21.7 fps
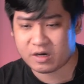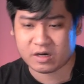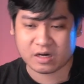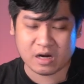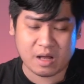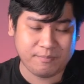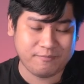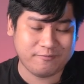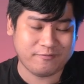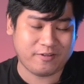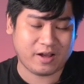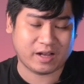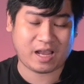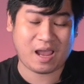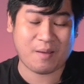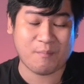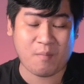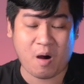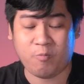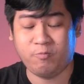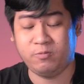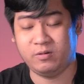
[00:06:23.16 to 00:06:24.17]
á, đâm về
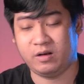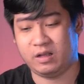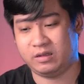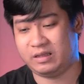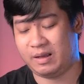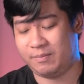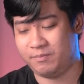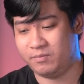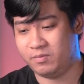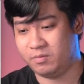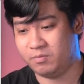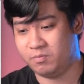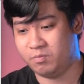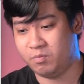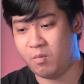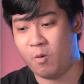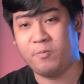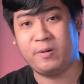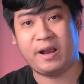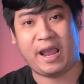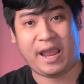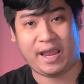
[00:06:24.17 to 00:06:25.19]
cái mốc là tầm
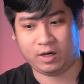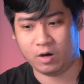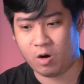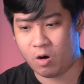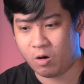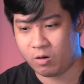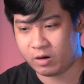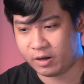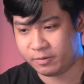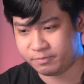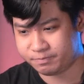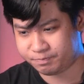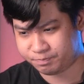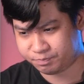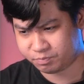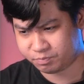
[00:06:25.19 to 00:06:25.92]
1.000 đô cơ